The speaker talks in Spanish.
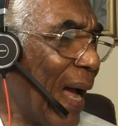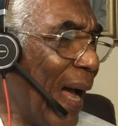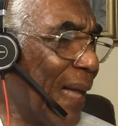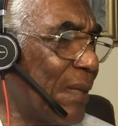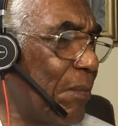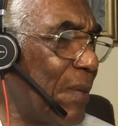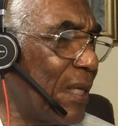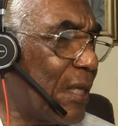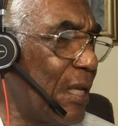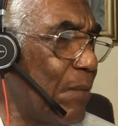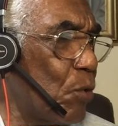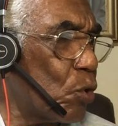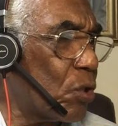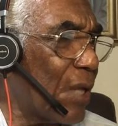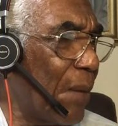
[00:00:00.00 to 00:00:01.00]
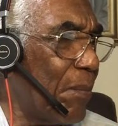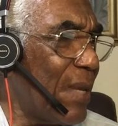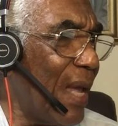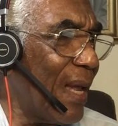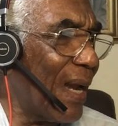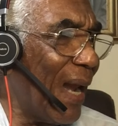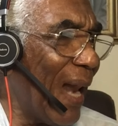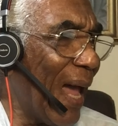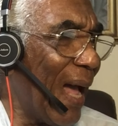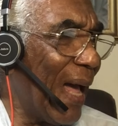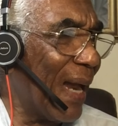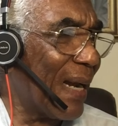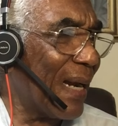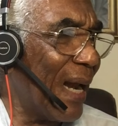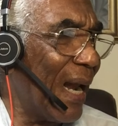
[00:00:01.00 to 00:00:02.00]
admitimos también
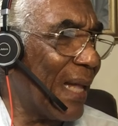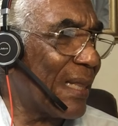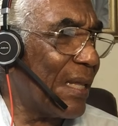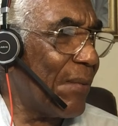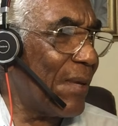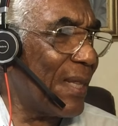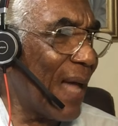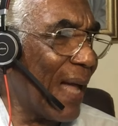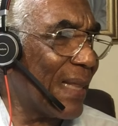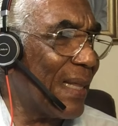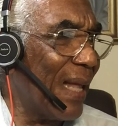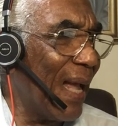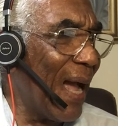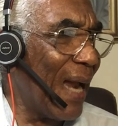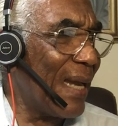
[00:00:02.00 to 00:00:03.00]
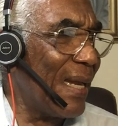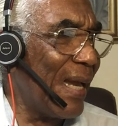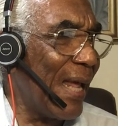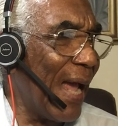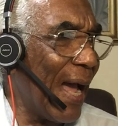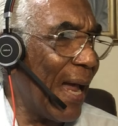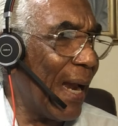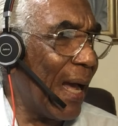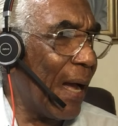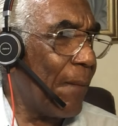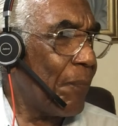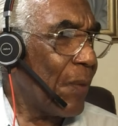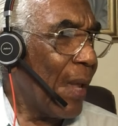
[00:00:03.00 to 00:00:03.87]
la relatividad galileana.